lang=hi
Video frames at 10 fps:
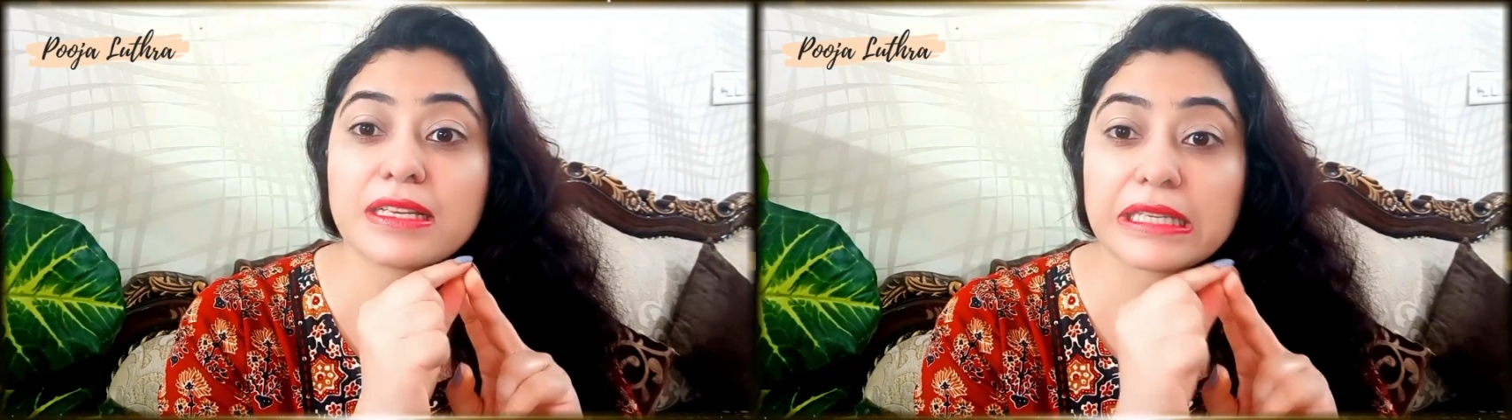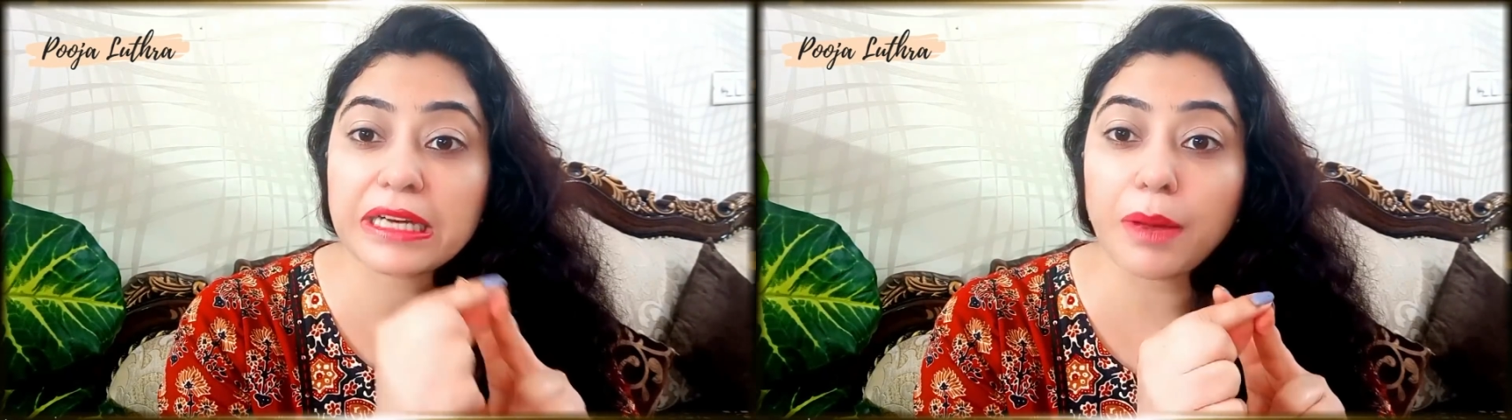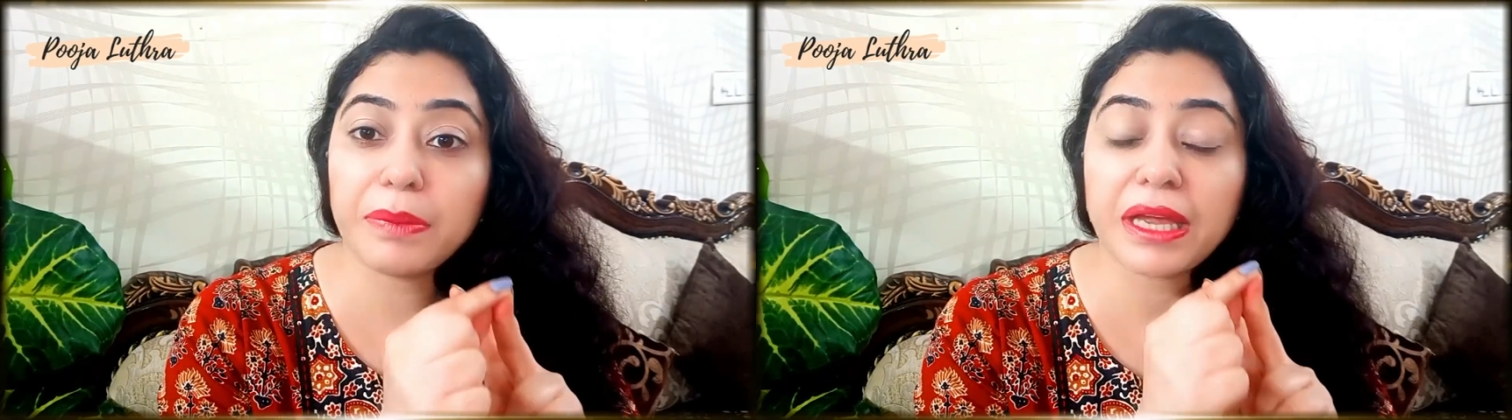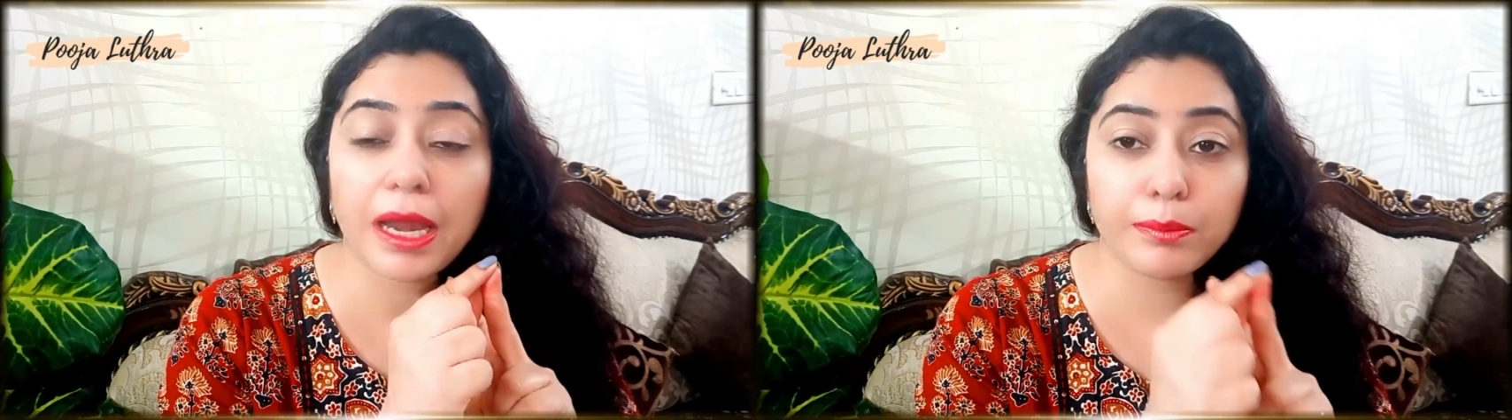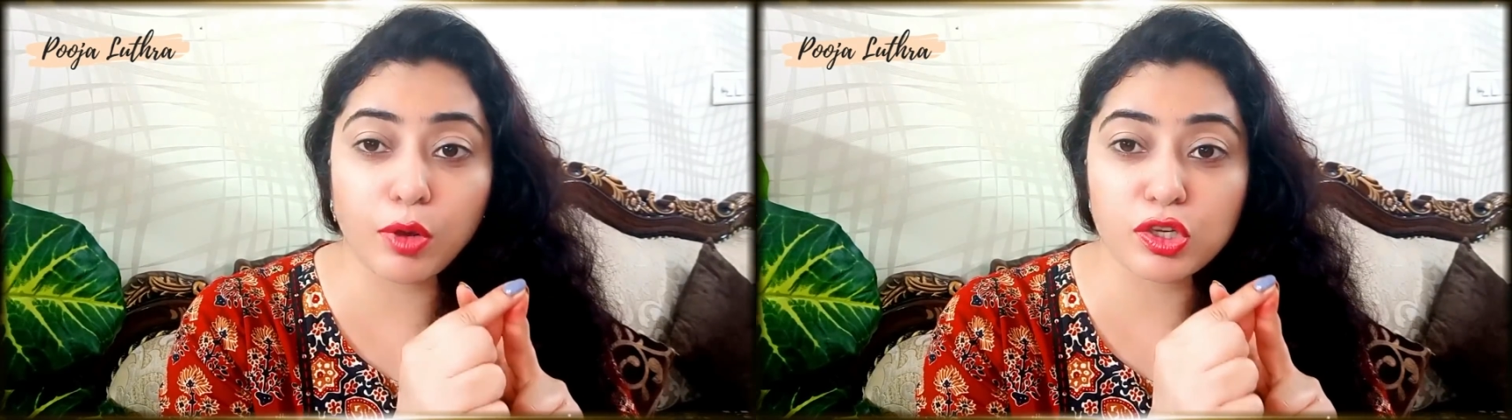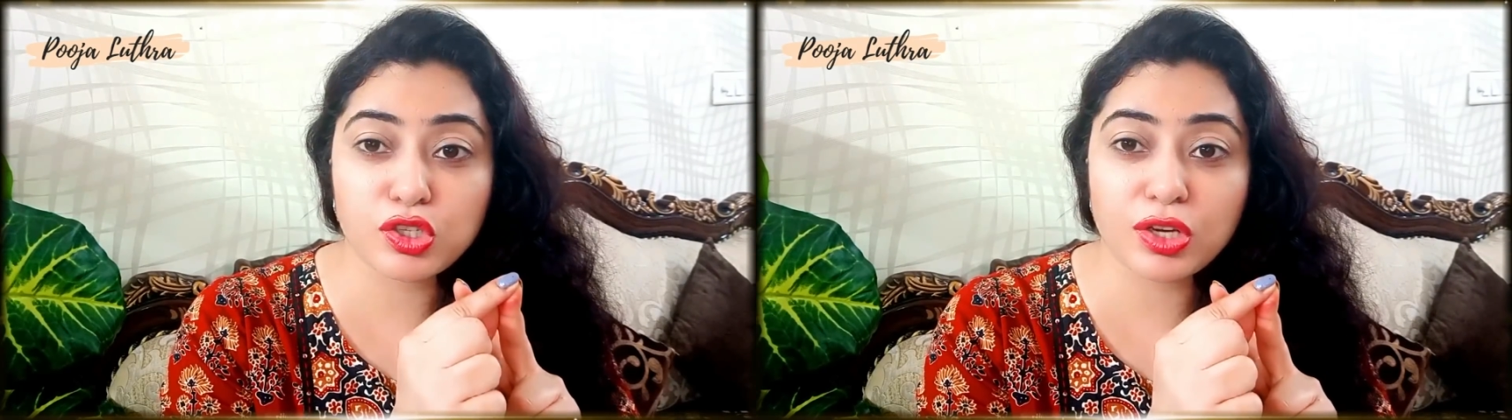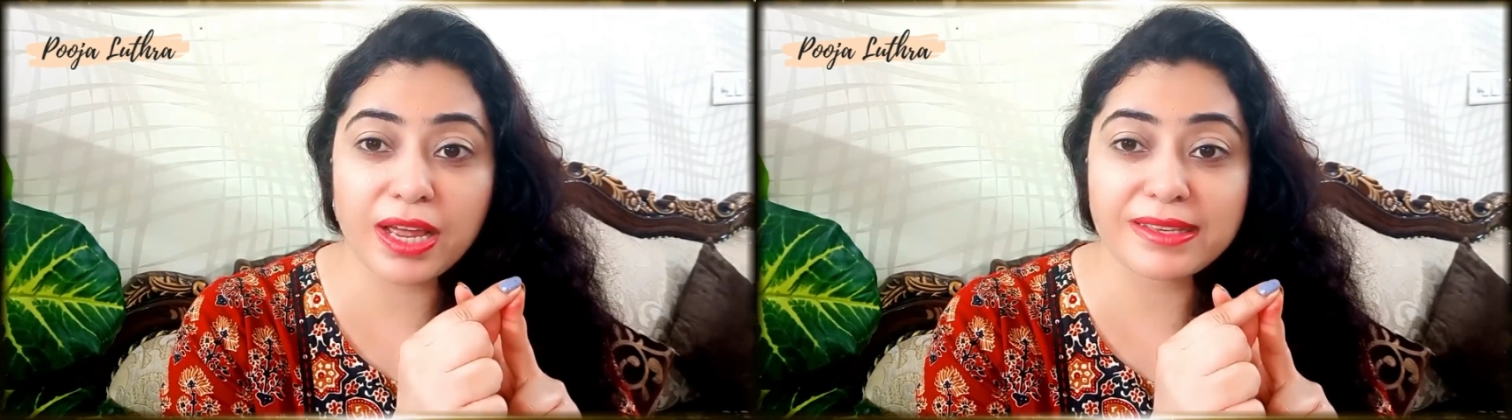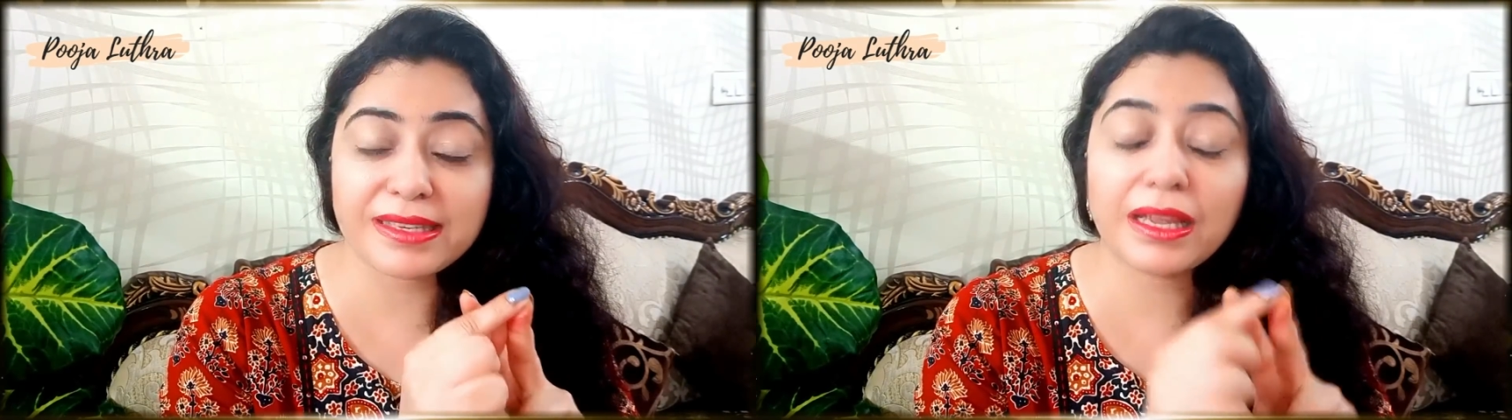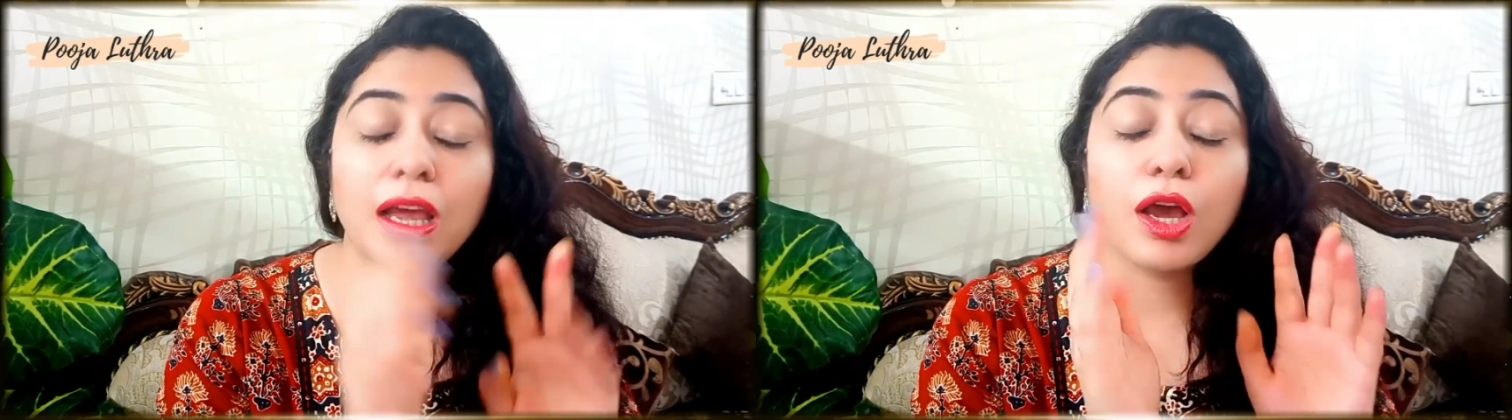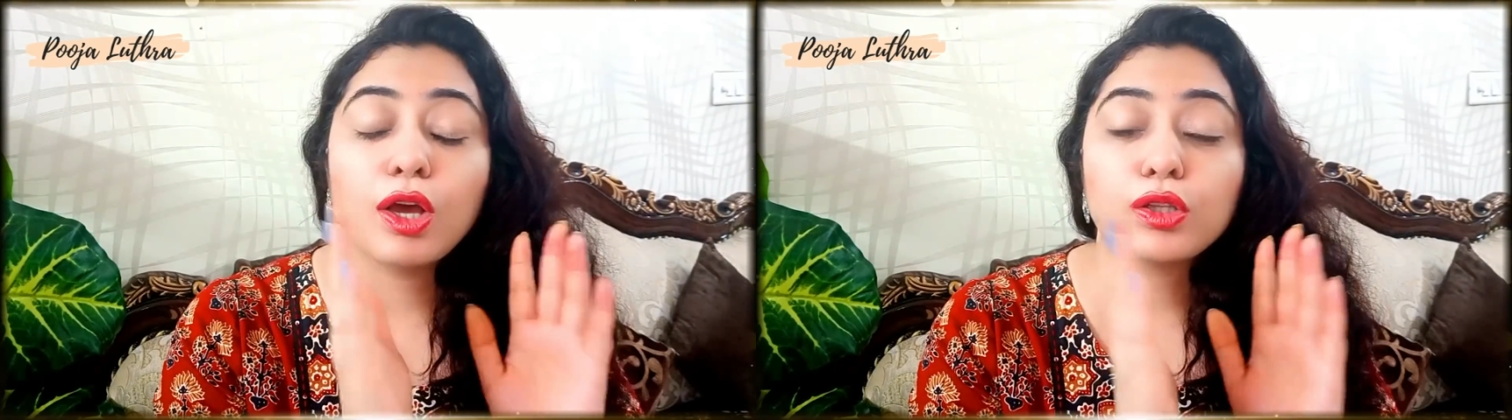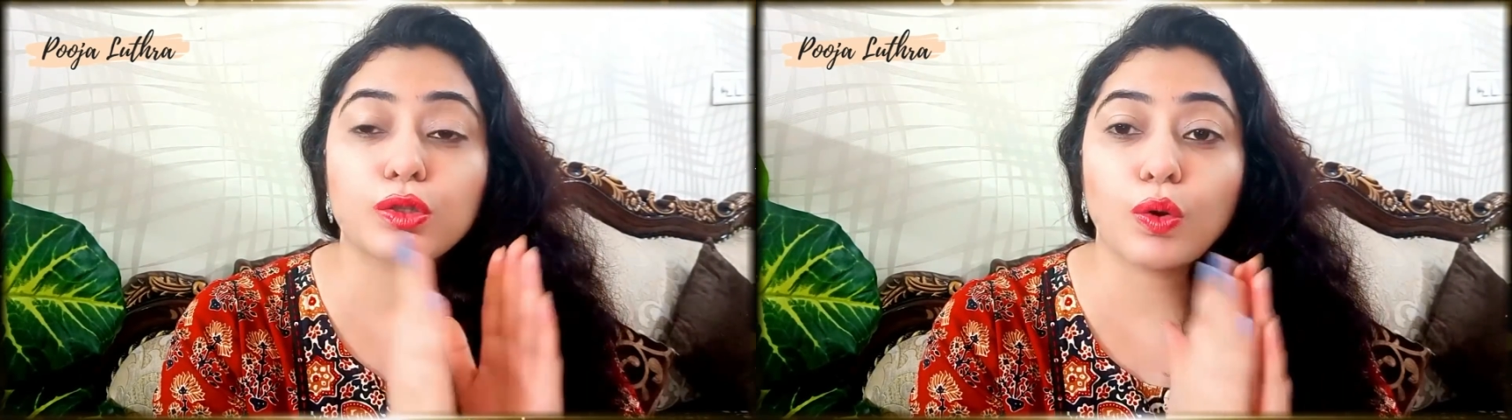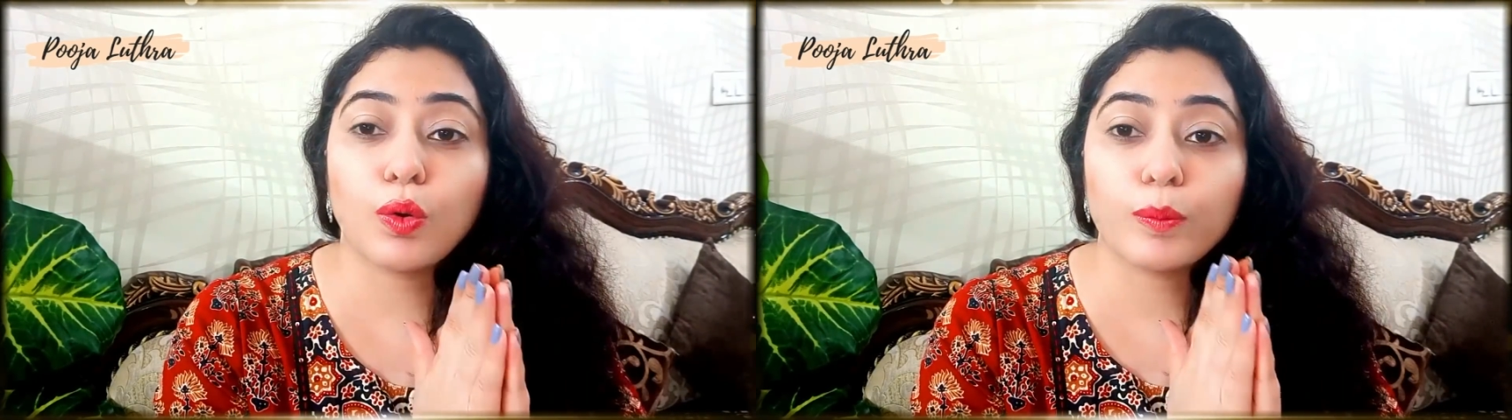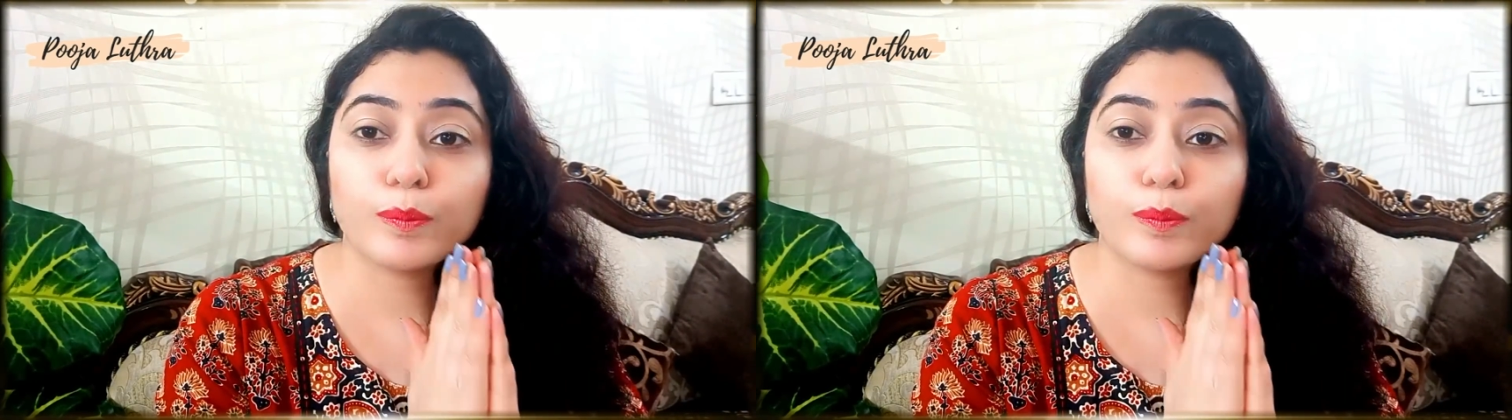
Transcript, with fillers: स्क्रबिंग एंड मॉइस्चराइजिंग तो